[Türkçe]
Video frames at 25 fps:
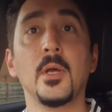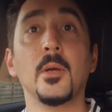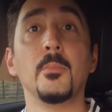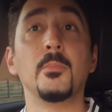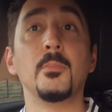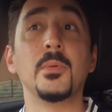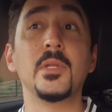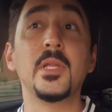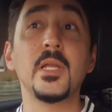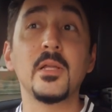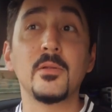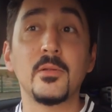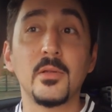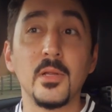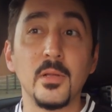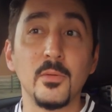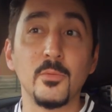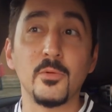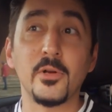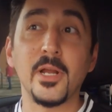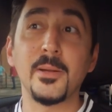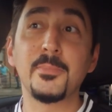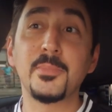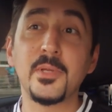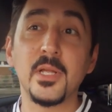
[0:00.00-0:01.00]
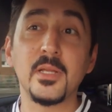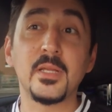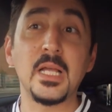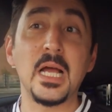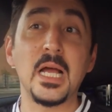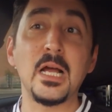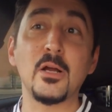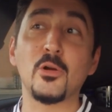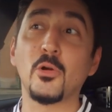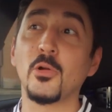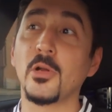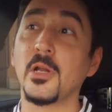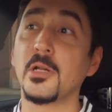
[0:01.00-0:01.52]
Bir de rapte
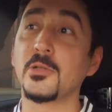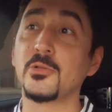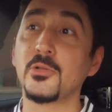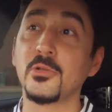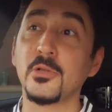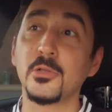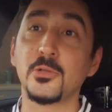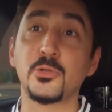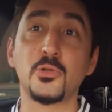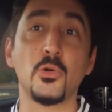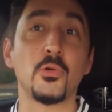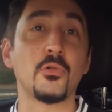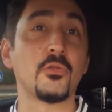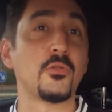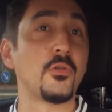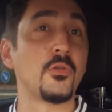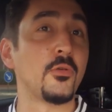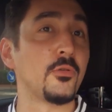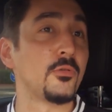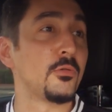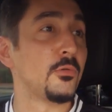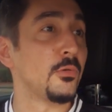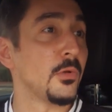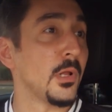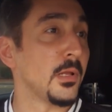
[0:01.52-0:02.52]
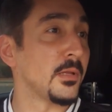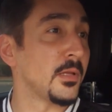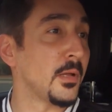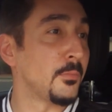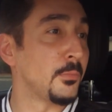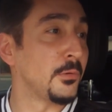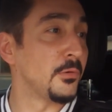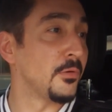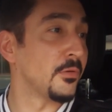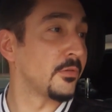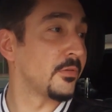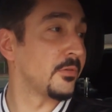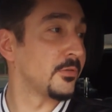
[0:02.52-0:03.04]
daha kolay çünkü çok söz
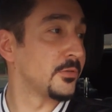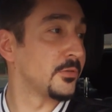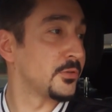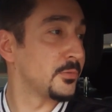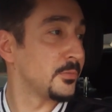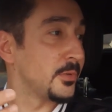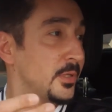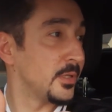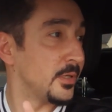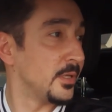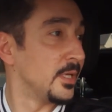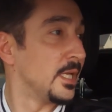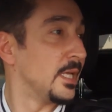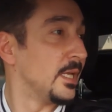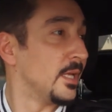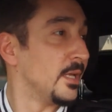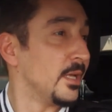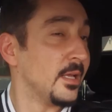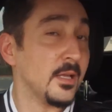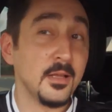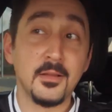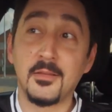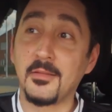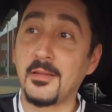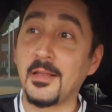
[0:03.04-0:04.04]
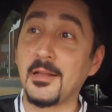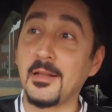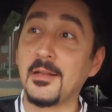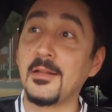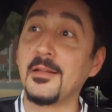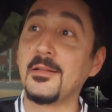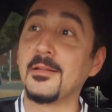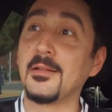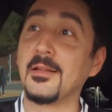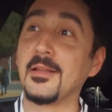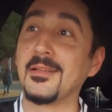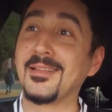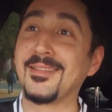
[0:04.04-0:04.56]
kullanabiliyorsun. Şimdi
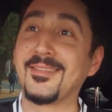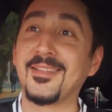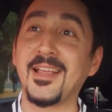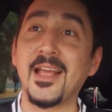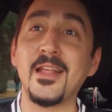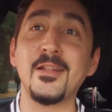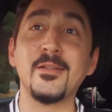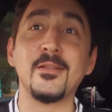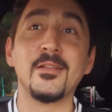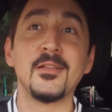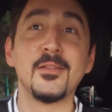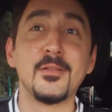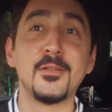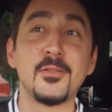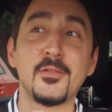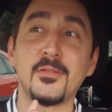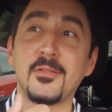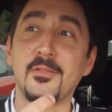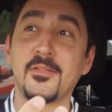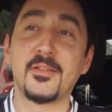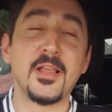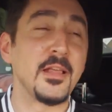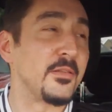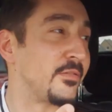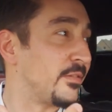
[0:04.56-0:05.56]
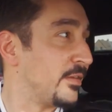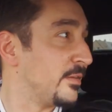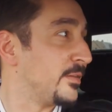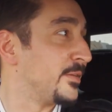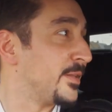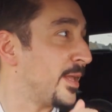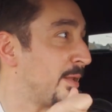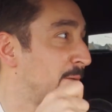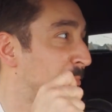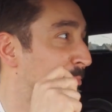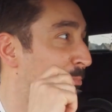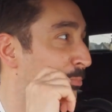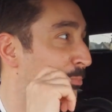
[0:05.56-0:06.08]
senin sen
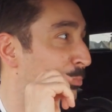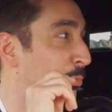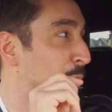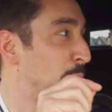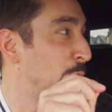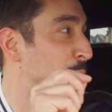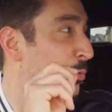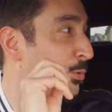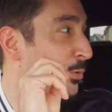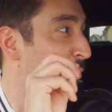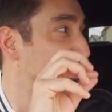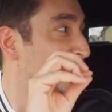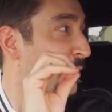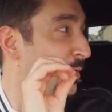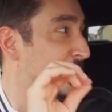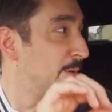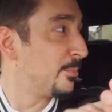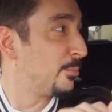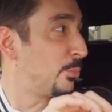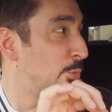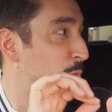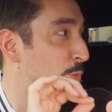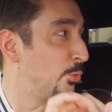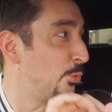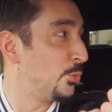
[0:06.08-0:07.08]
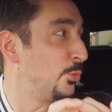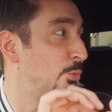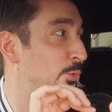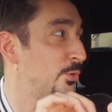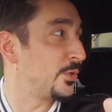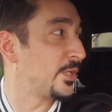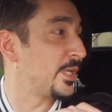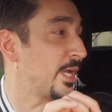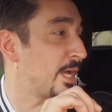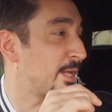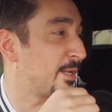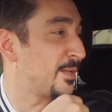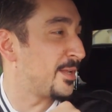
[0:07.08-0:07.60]
sesinle bu bu
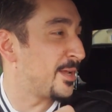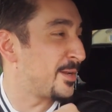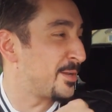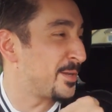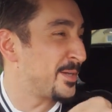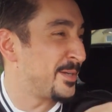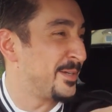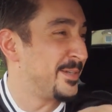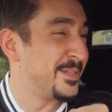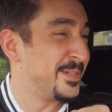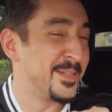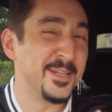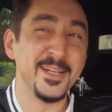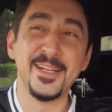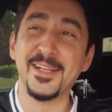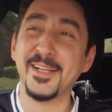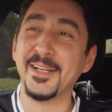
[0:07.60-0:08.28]
yerlere Tabii